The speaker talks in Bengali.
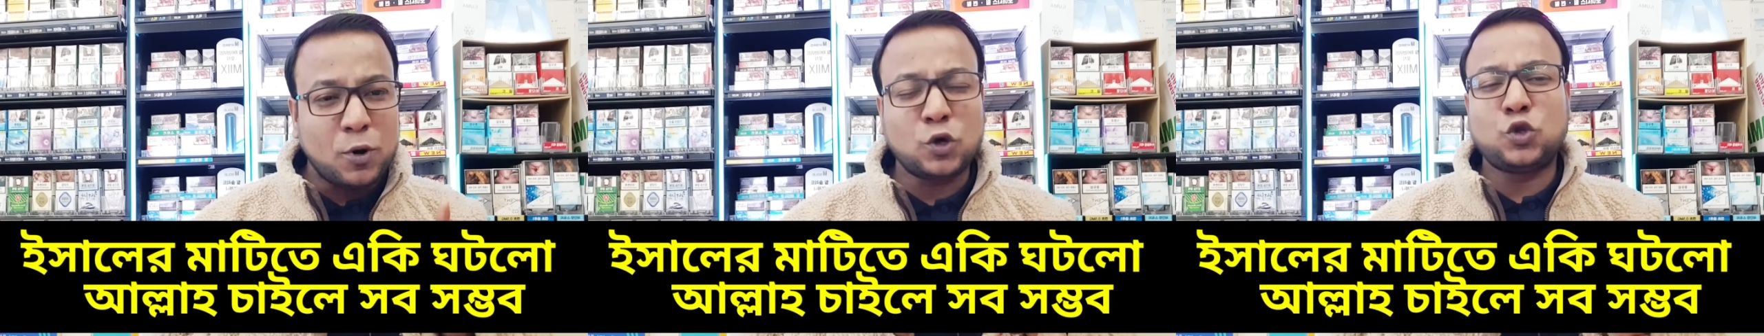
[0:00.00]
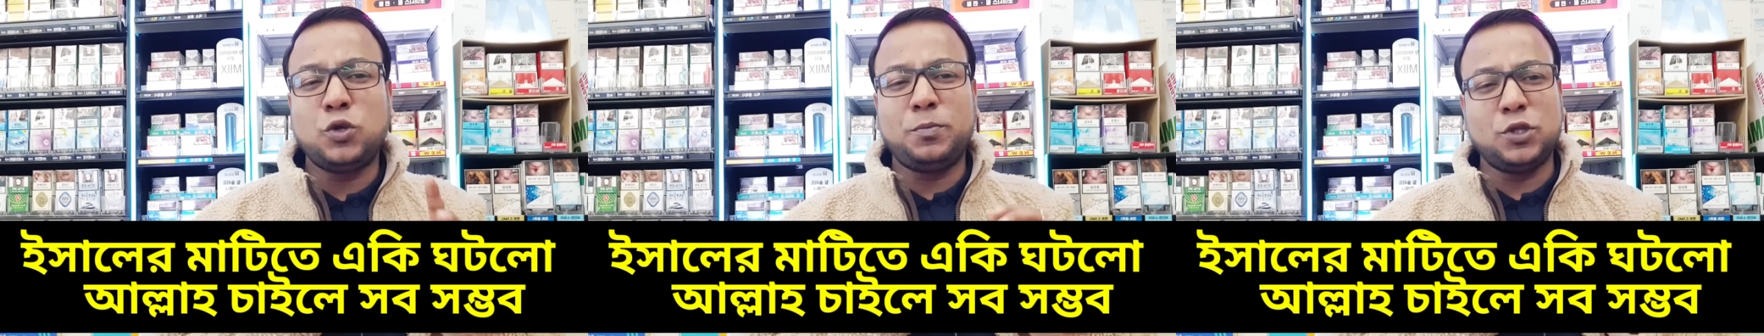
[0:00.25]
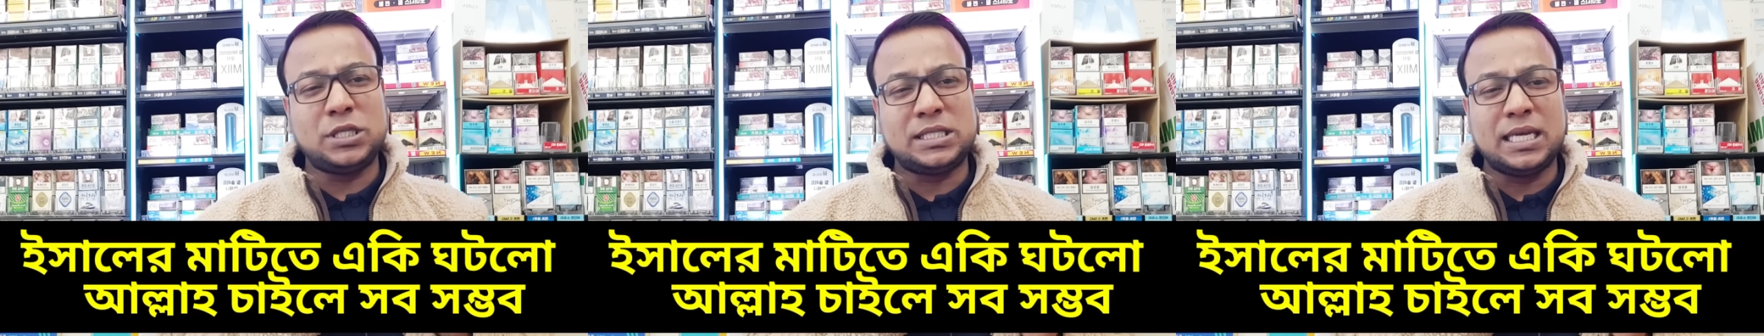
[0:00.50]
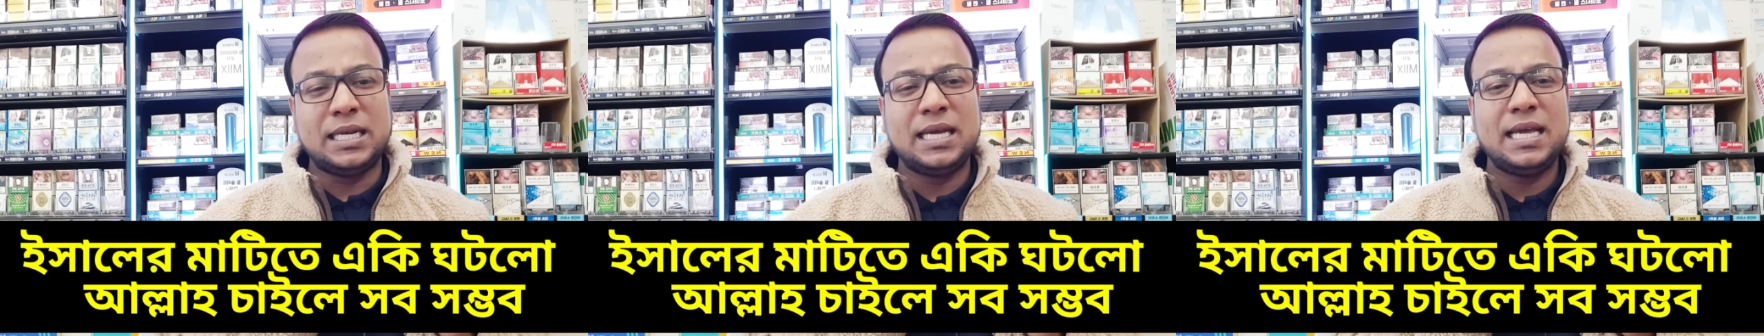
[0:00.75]
বক্তব্য
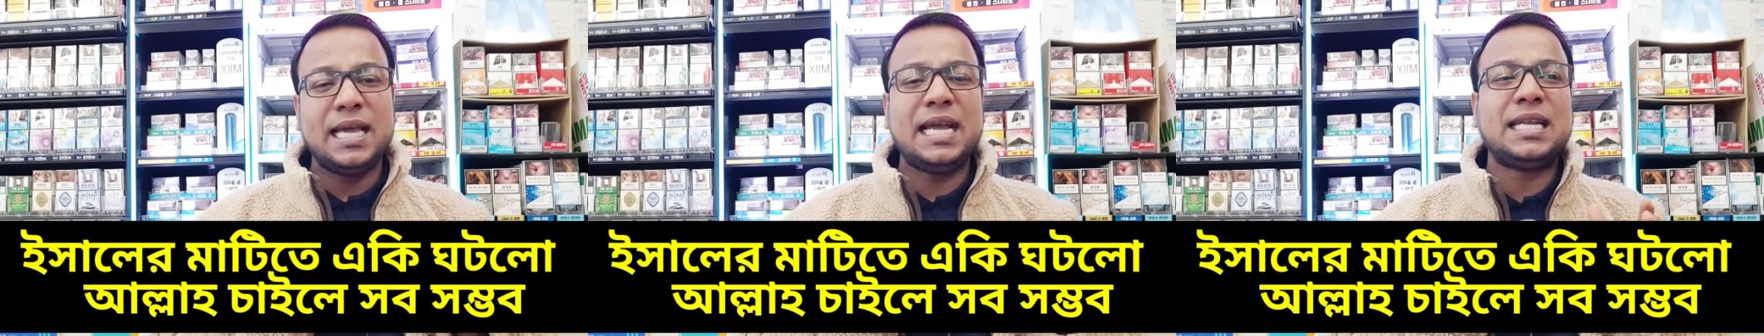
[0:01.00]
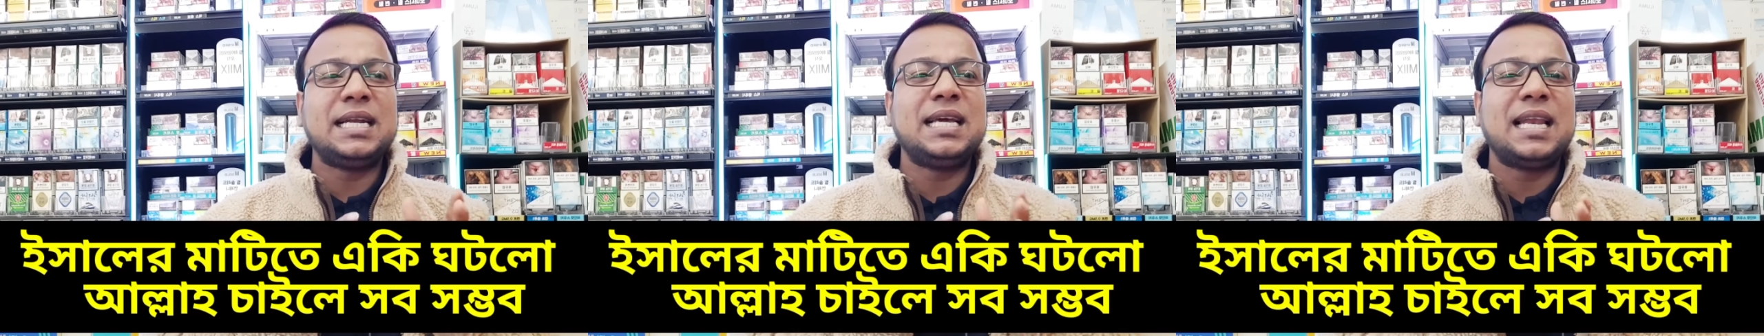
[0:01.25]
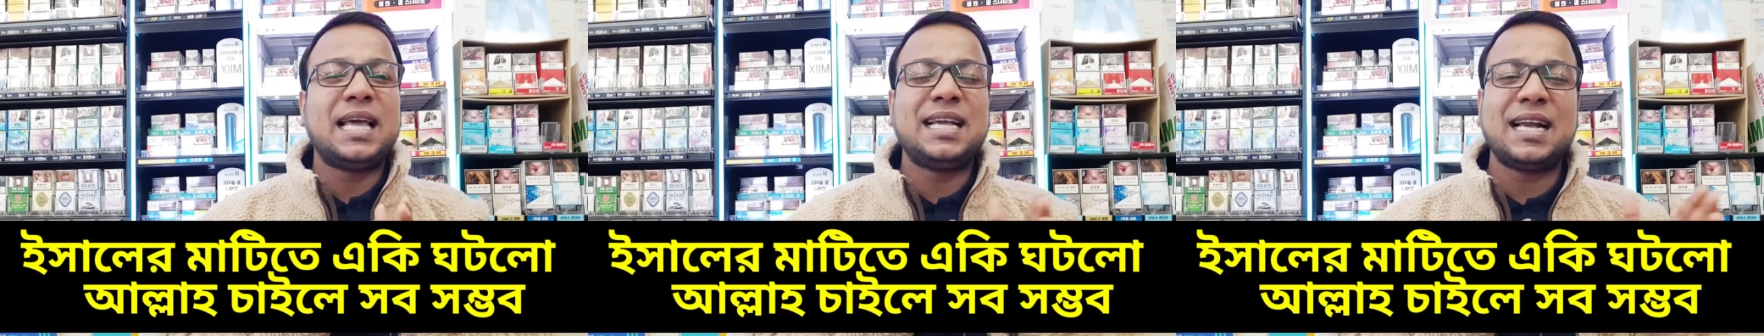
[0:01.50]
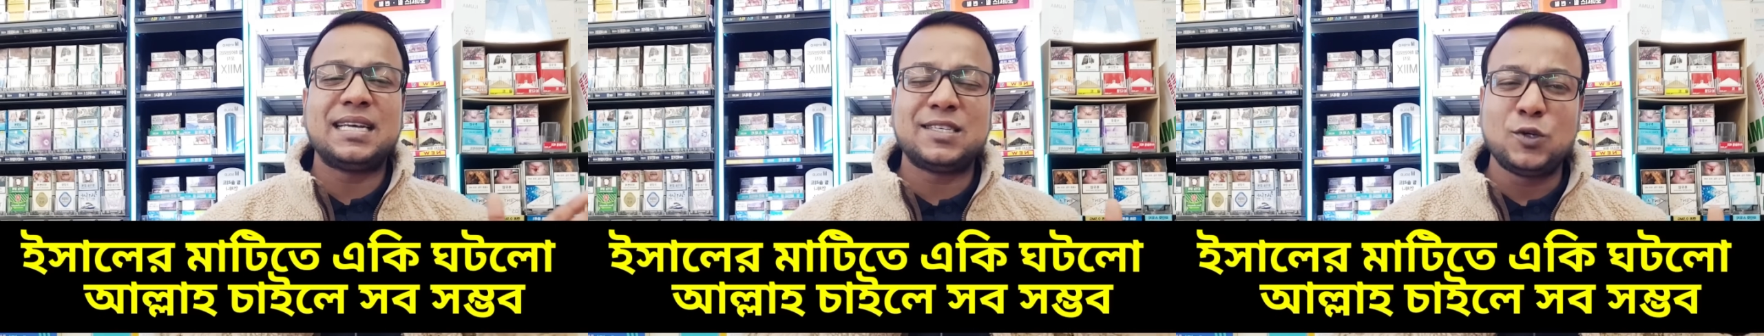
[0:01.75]
দিচ্ছেন এটা নিয়ে
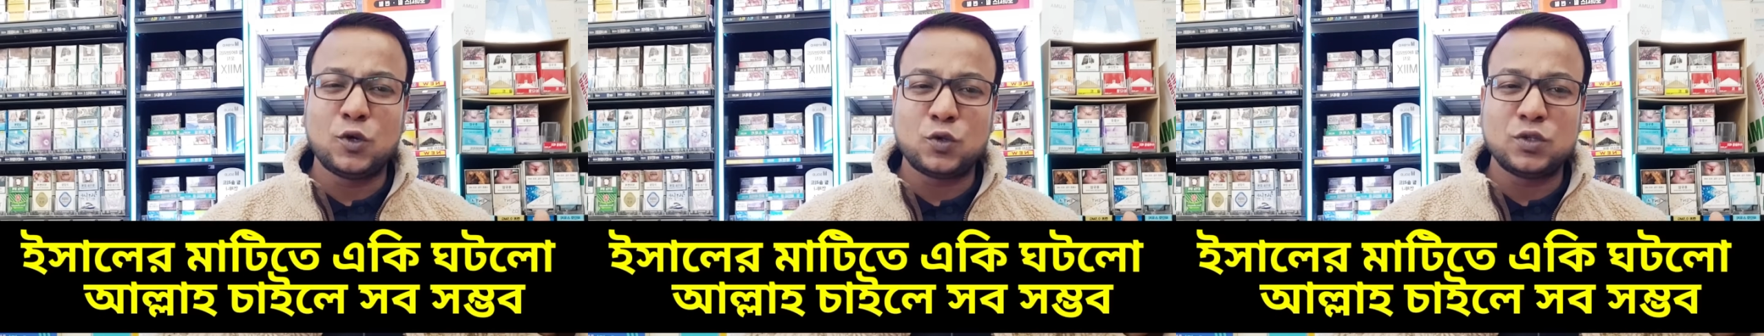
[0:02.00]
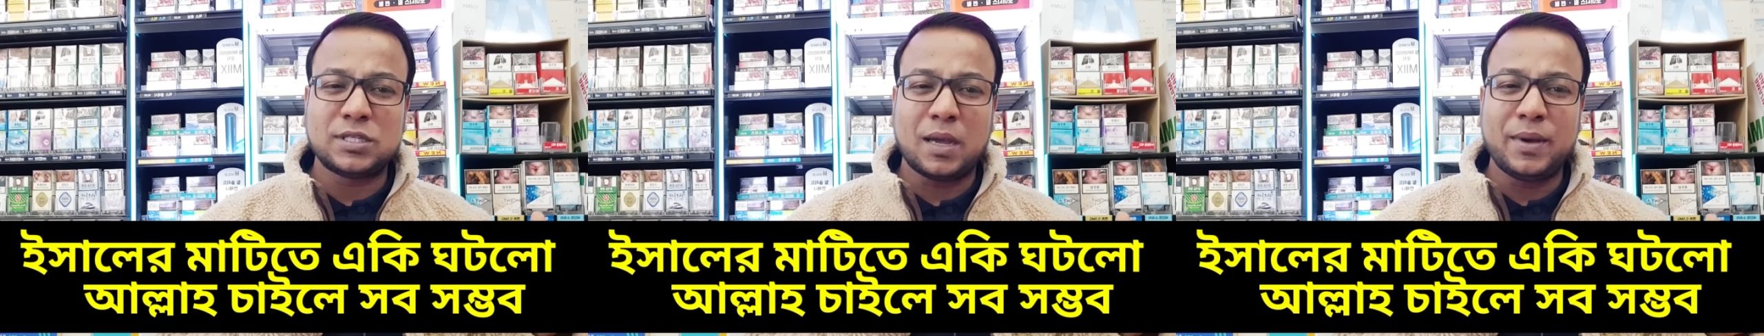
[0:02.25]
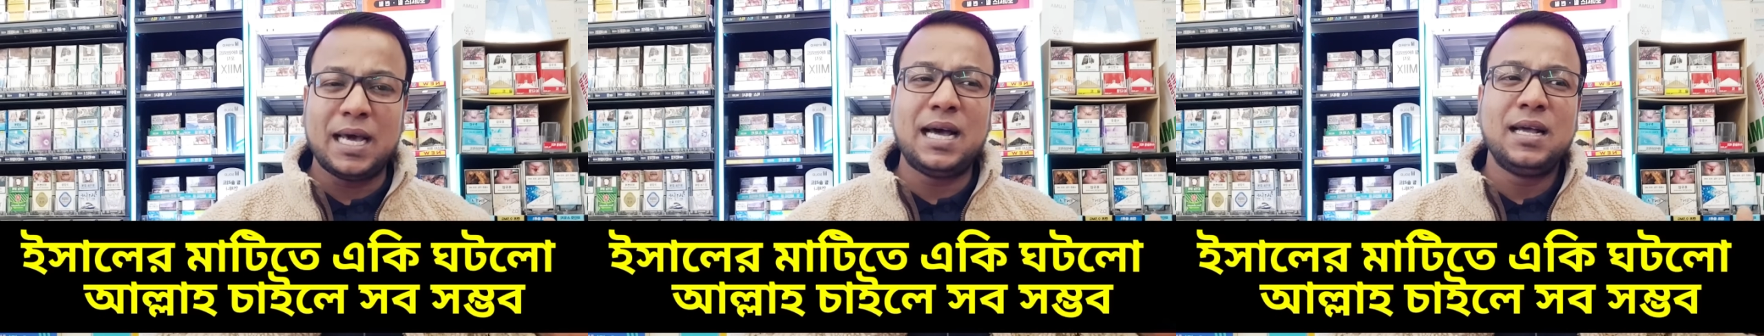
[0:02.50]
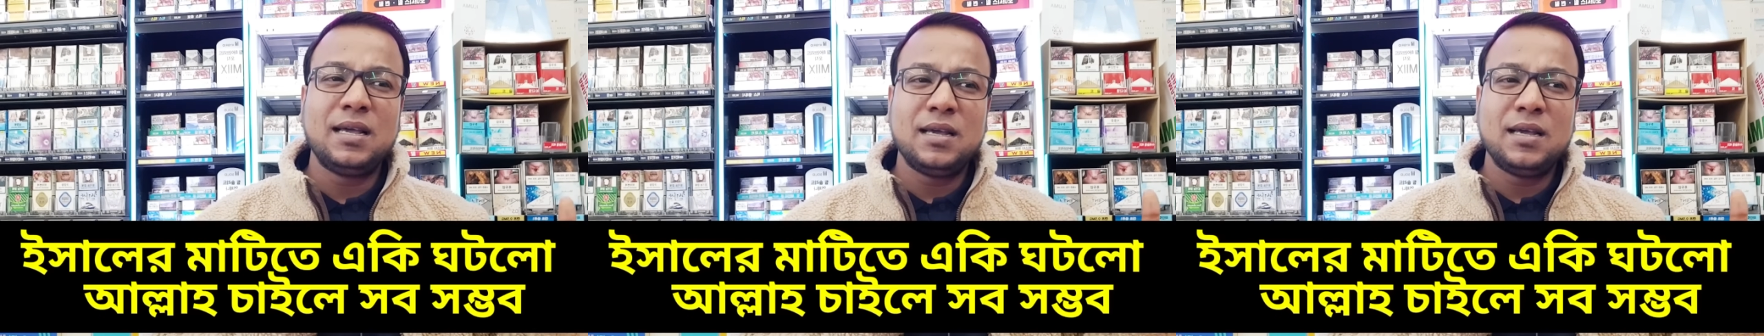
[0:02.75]
লাইগা গেছে নতুন ঝামেলা